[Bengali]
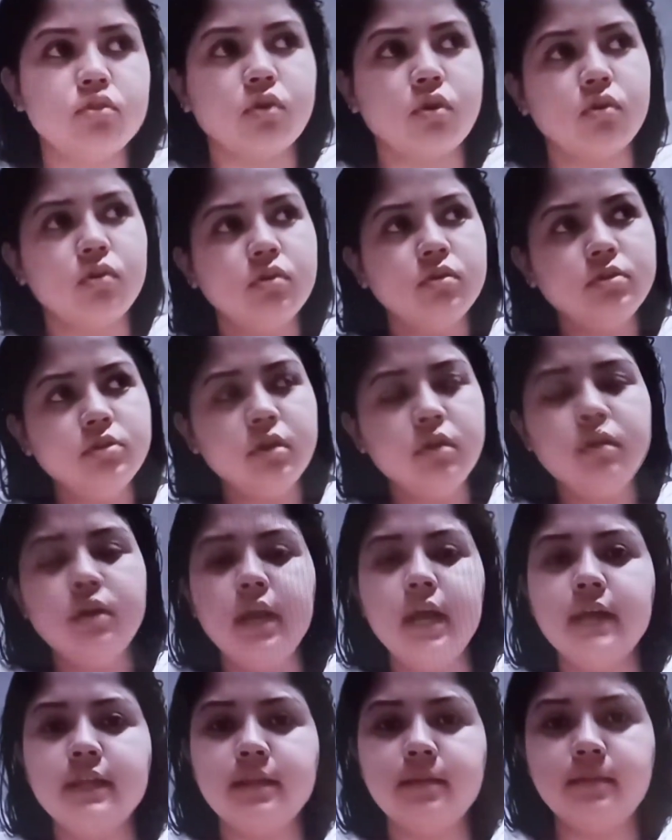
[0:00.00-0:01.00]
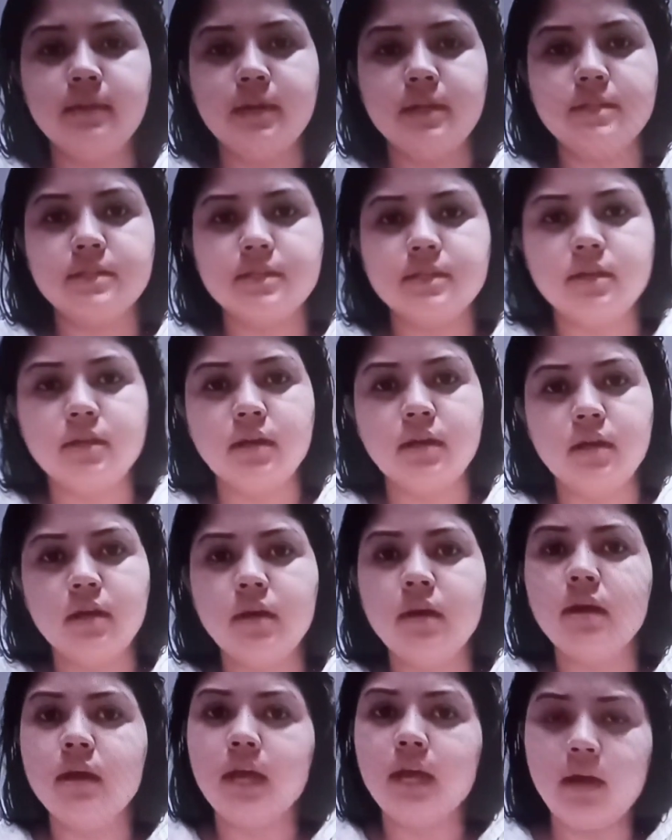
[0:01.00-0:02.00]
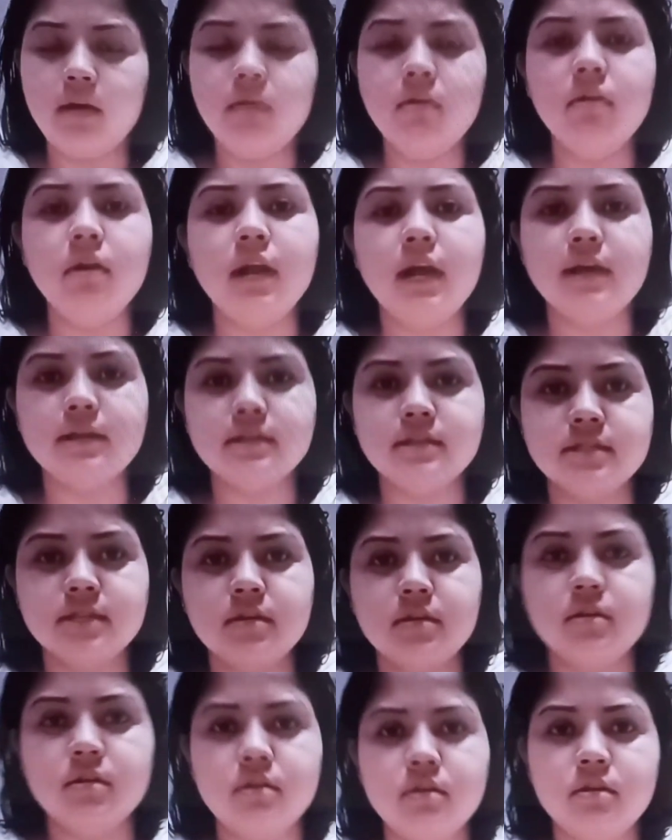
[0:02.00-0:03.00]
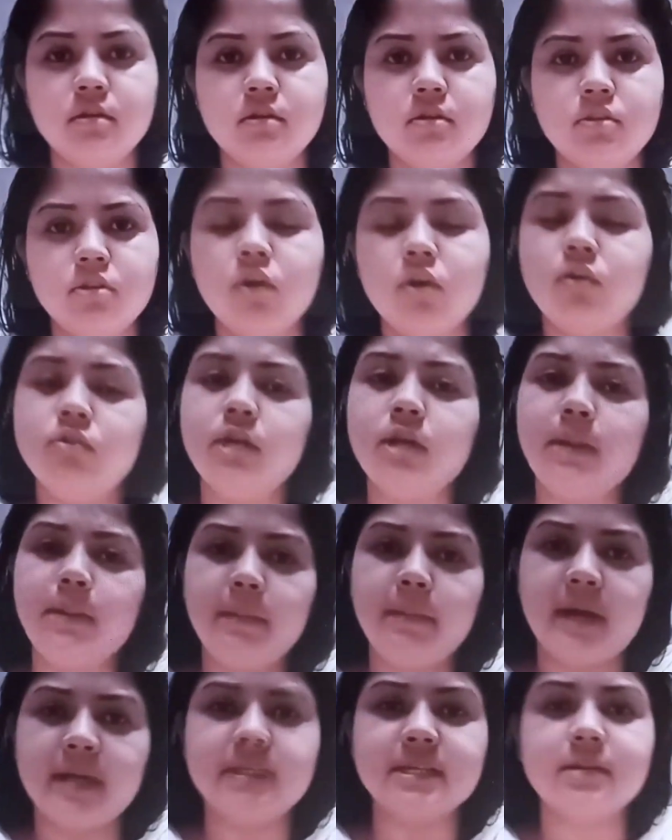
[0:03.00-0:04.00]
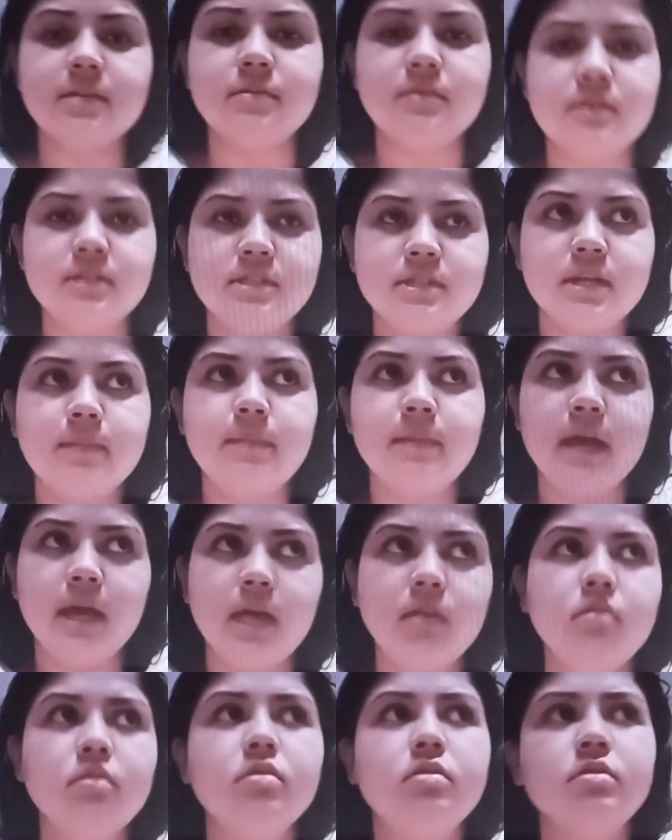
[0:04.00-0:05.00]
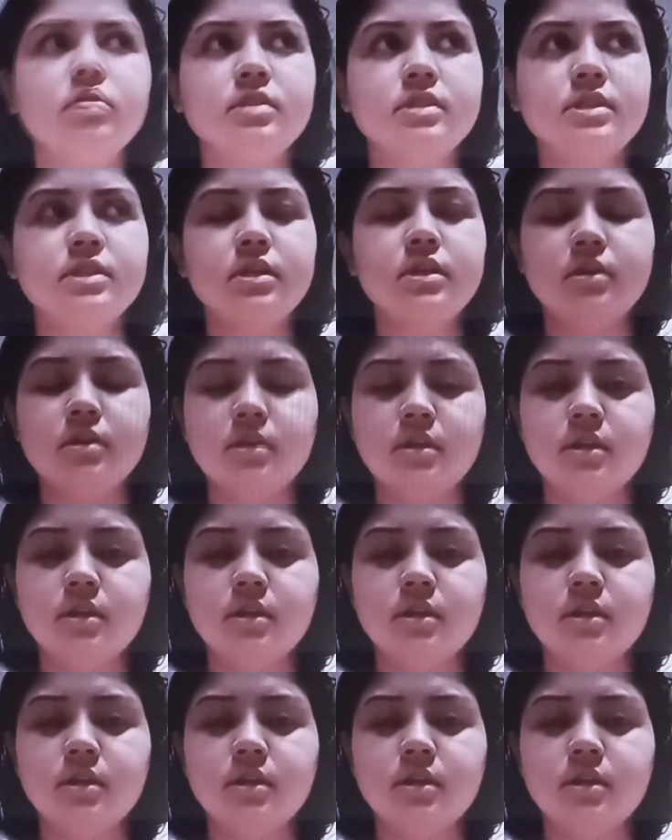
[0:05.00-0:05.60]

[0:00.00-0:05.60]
তখন যখন রাখতে পেরেছে এখনো রাখছে তখন আমি পাশান হয়েছিলাম এখনো হচ্ছি